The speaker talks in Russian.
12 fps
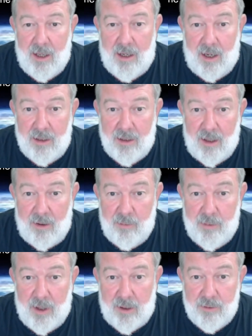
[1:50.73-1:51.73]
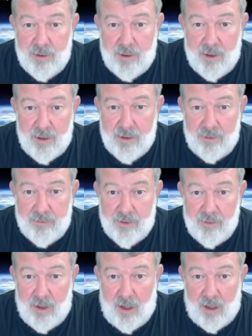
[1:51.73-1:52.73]
когда у поручика
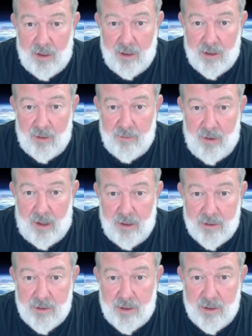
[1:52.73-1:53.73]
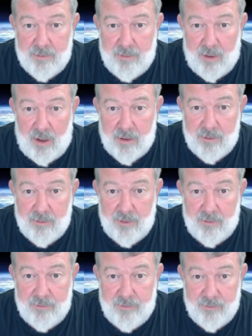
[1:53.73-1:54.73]
Ржевского корнет Аваленский
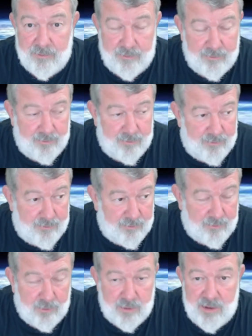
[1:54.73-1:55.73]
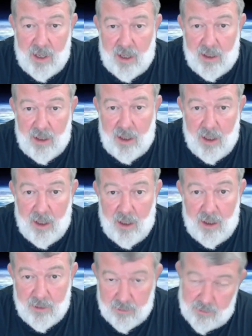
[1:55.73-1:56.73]
спрашивает в, в гусарне,
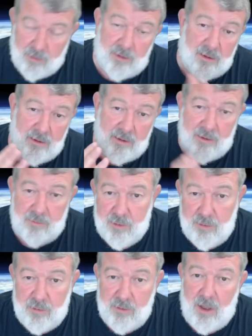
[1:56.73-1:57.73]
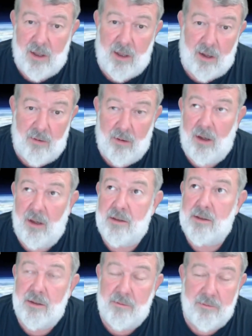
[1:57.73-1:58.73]
ну, тот с будуна такой
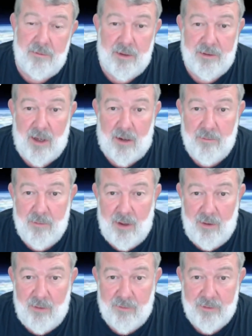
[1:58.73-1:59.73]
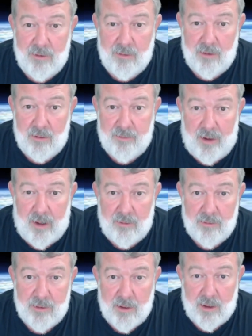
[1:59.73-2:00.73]
лежит, весь обблеванный, говорит,
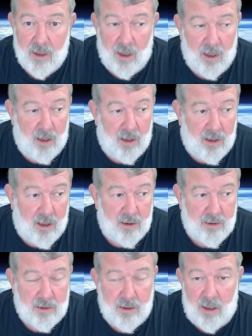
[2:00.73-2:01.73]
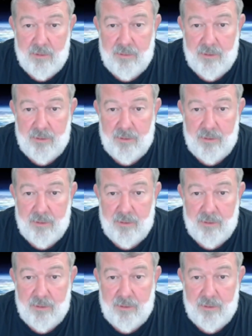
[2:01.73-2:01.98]
поручик, как же так